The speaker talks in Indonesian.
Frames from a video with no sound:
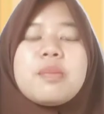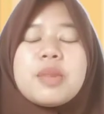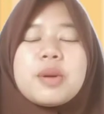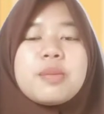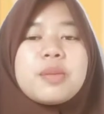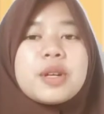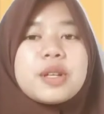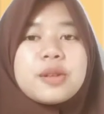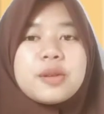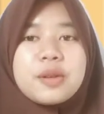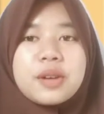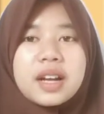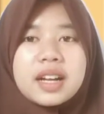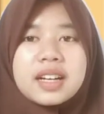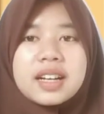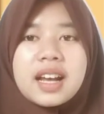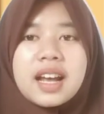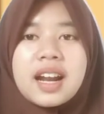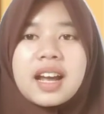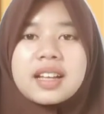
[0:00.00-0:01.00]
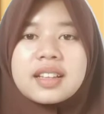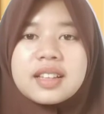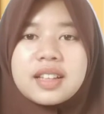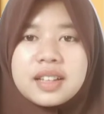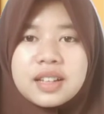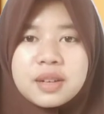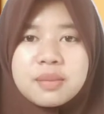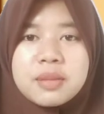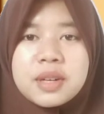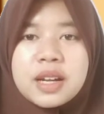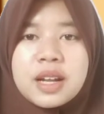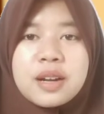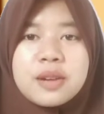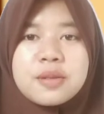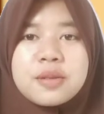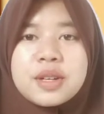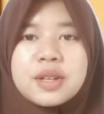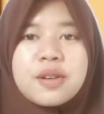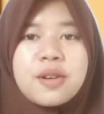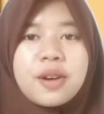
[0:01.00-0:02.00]
Pembentukan karakter
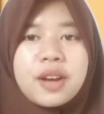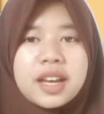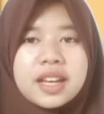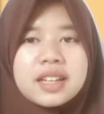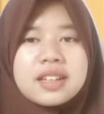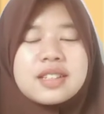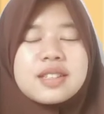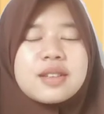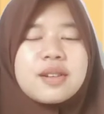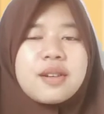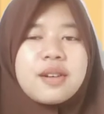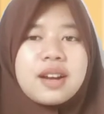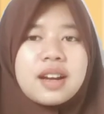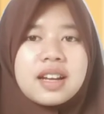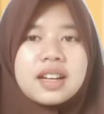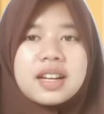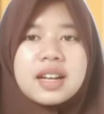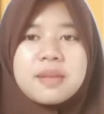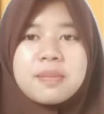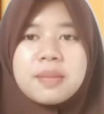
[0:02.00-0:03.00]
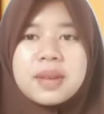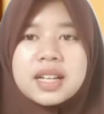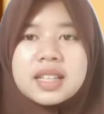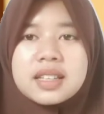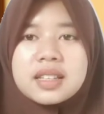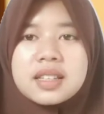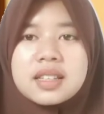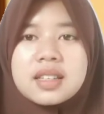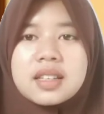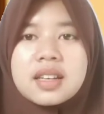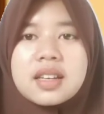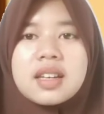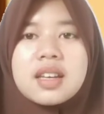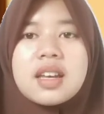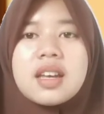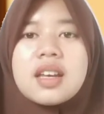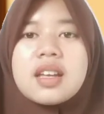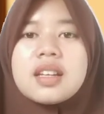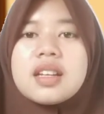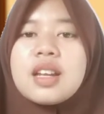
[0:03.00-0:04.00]
melalui dongeng di sekolah dapat
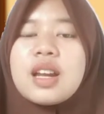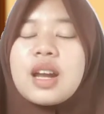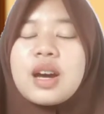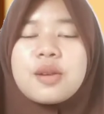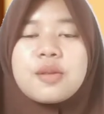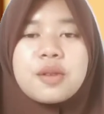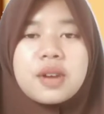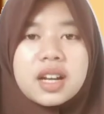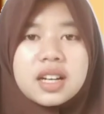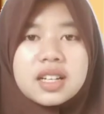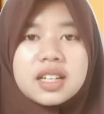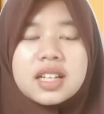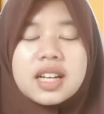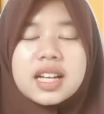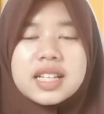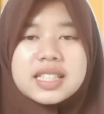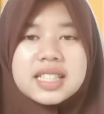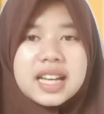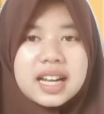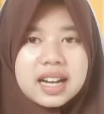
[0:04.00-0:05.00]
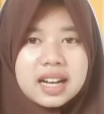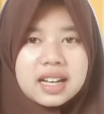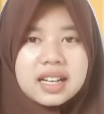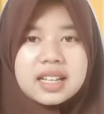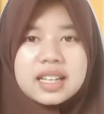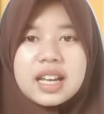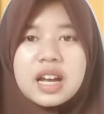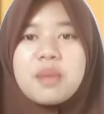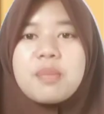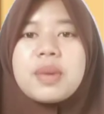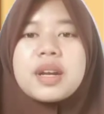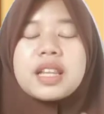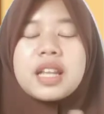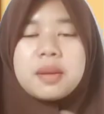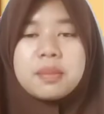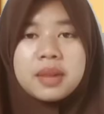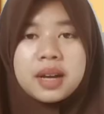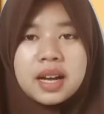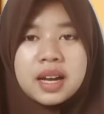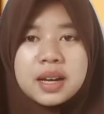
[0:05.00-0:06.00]
dilakukan dengan cara yang
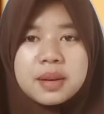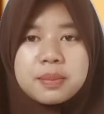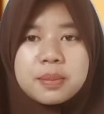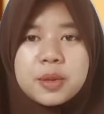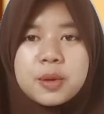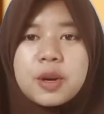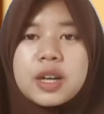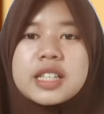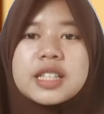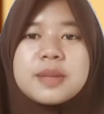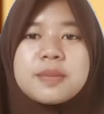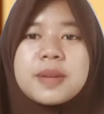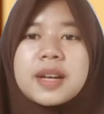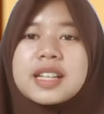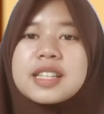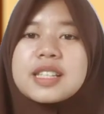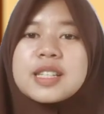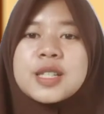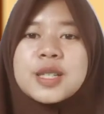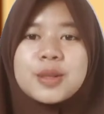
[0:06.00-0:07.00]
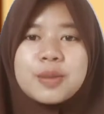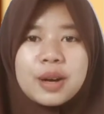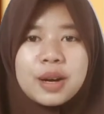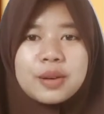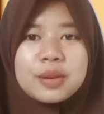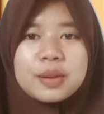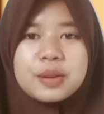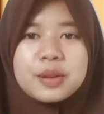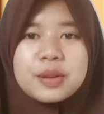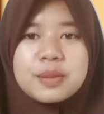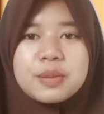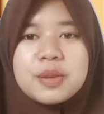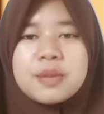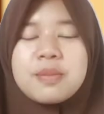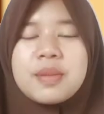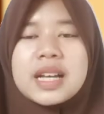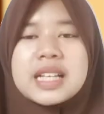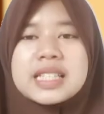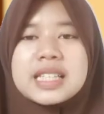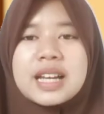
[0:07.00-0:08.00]
pertama, mewajibkan siswa untuk
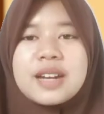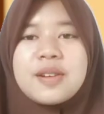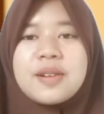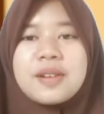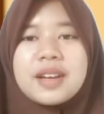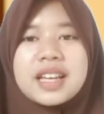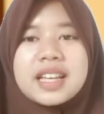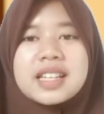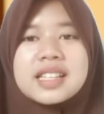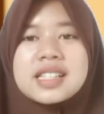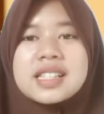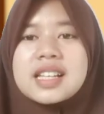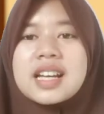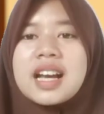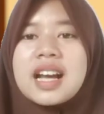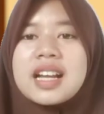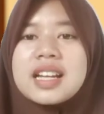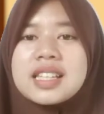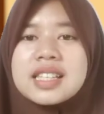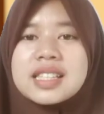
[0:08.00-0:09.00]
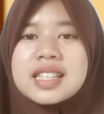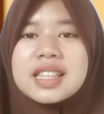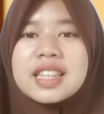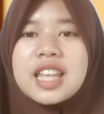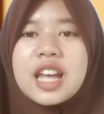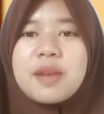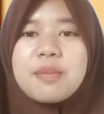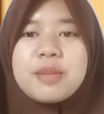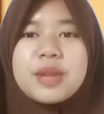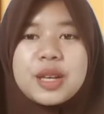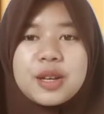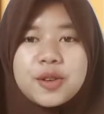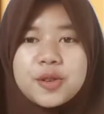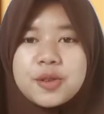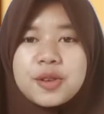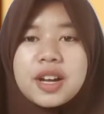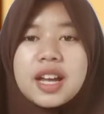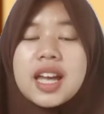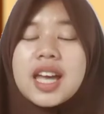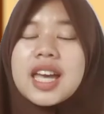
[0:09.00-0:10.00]
membaca dongeng sekali setiap
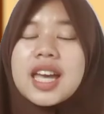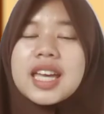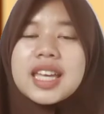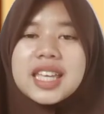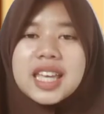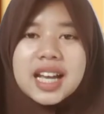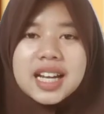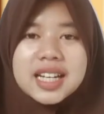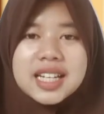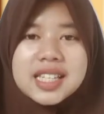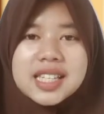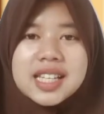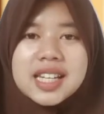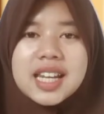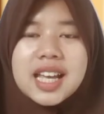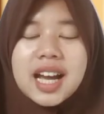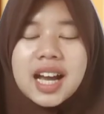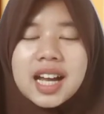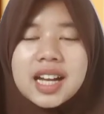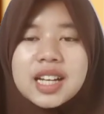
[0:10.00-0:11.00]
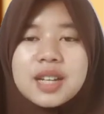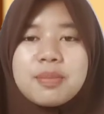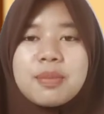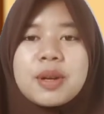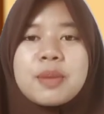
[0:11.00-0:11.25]
minggu yang disediakan di